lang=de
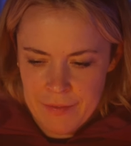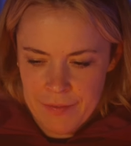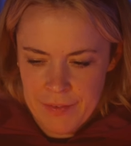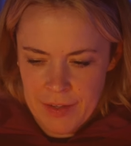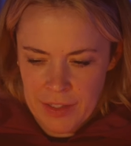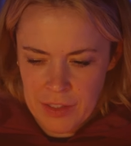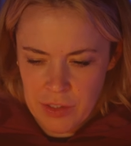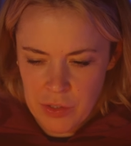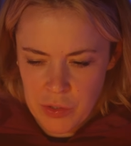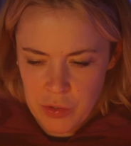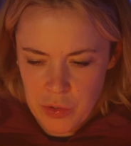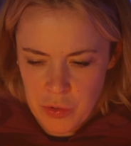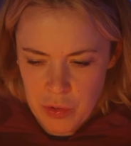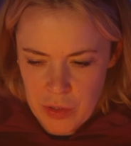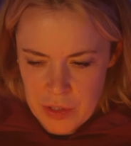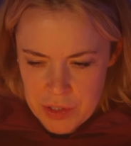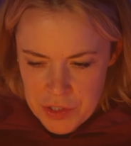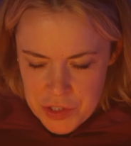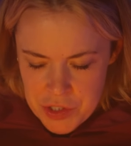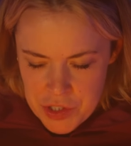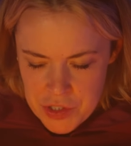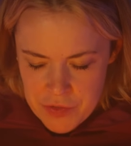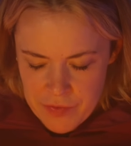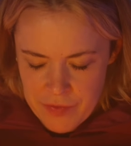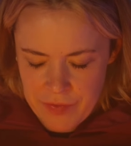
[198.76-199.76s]
Wenn, Gül,
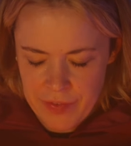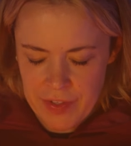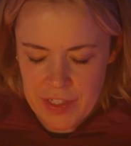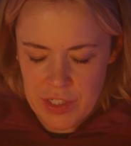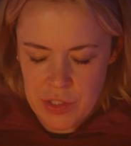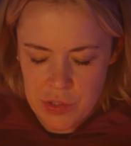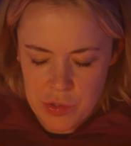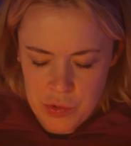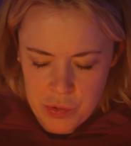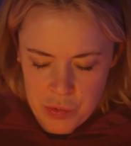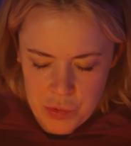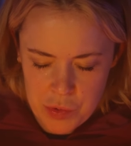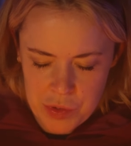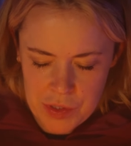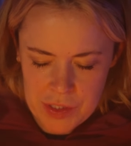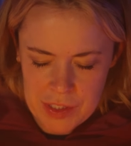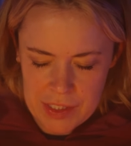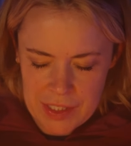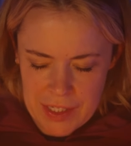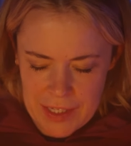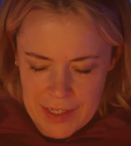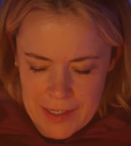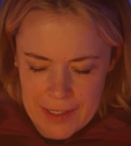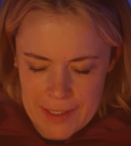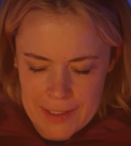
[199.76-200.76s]
wenn
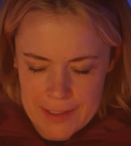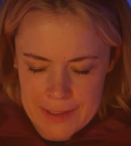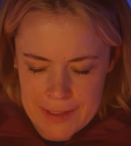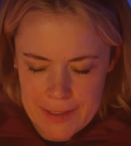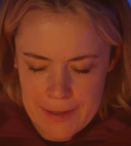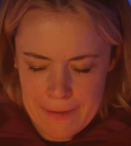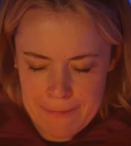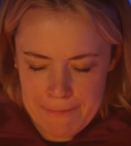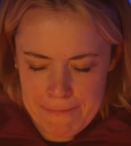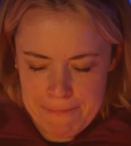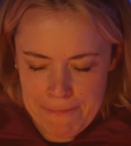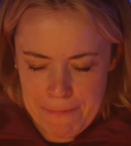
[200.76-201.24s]
Susan geht,